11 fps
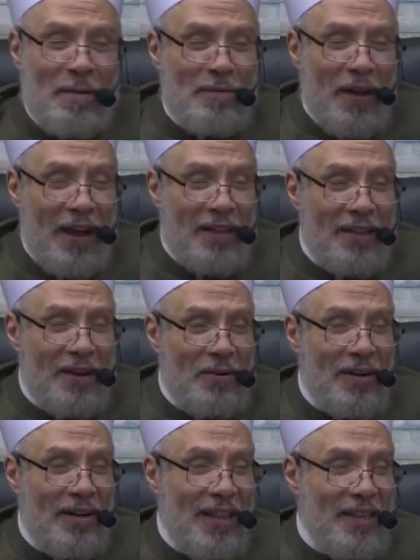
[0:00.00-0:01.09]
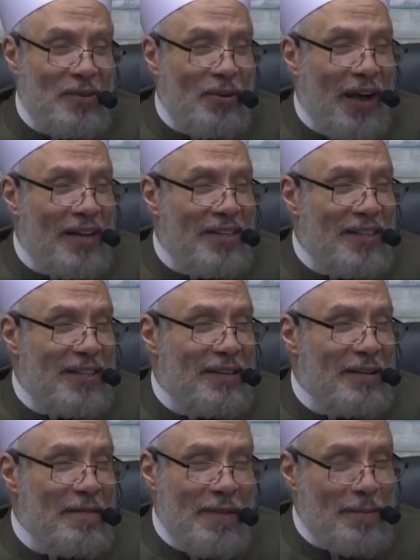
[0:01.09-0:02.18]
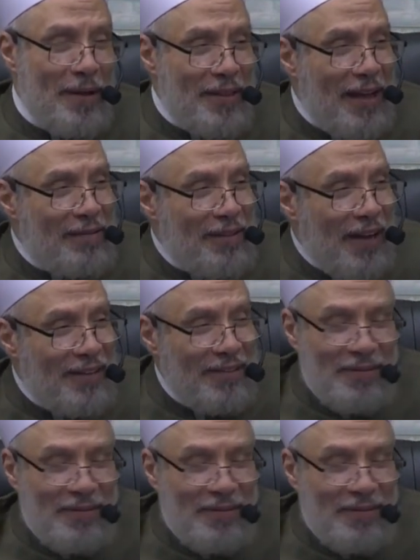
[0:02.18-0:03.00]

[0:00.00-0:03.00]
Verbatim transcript: فهذا هو الذي اعانيه فماذا افعل